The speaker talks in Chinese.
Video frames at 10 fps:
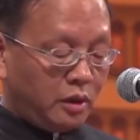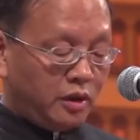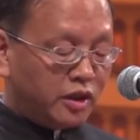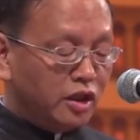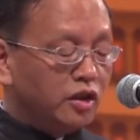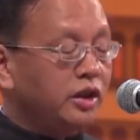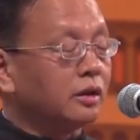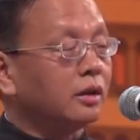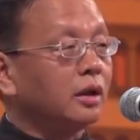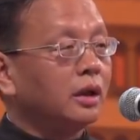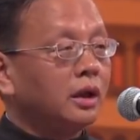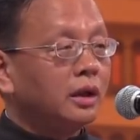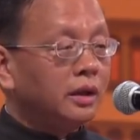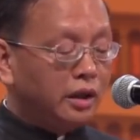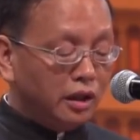增进
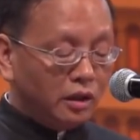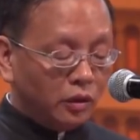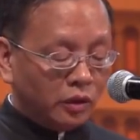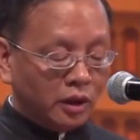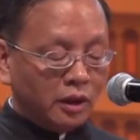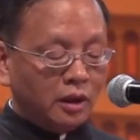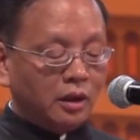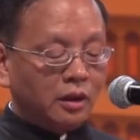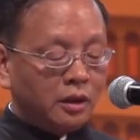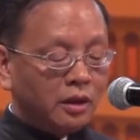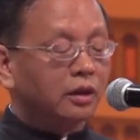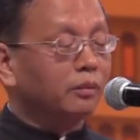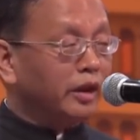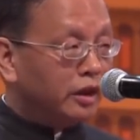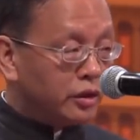英国各
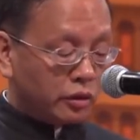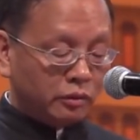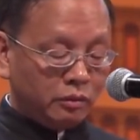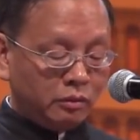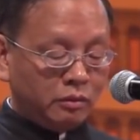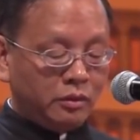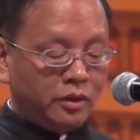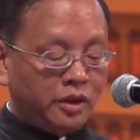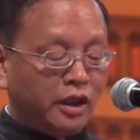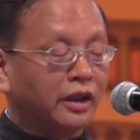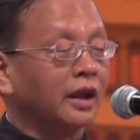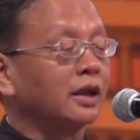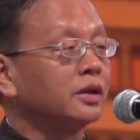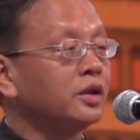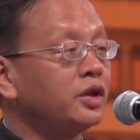民族间的
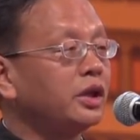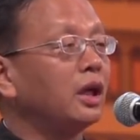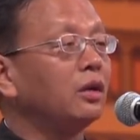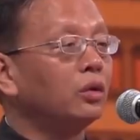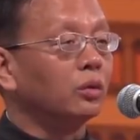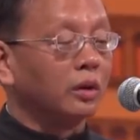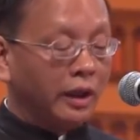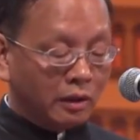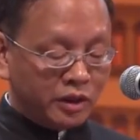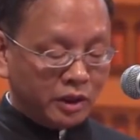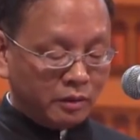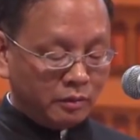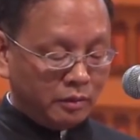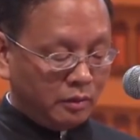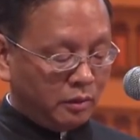相互了解，
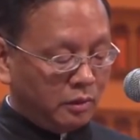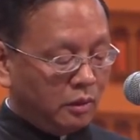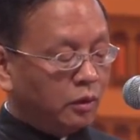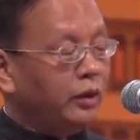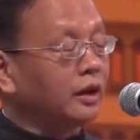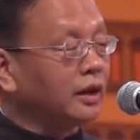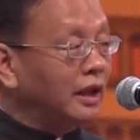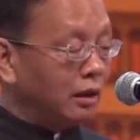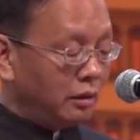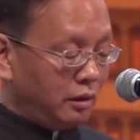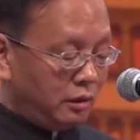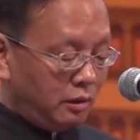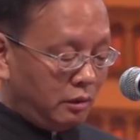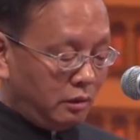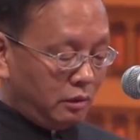会得到
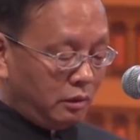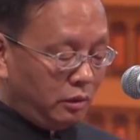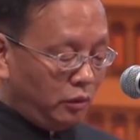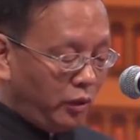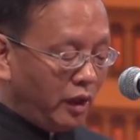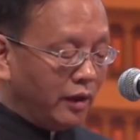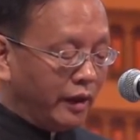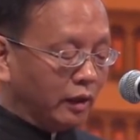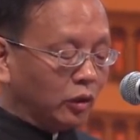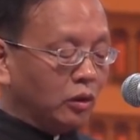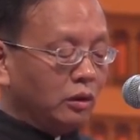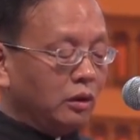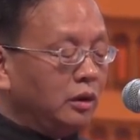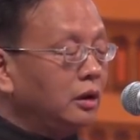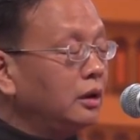越来越多
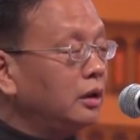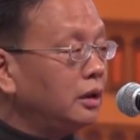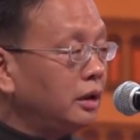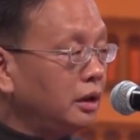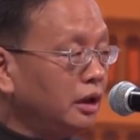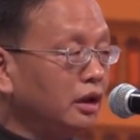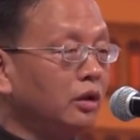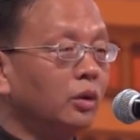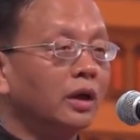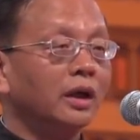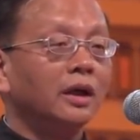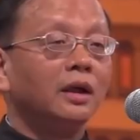英国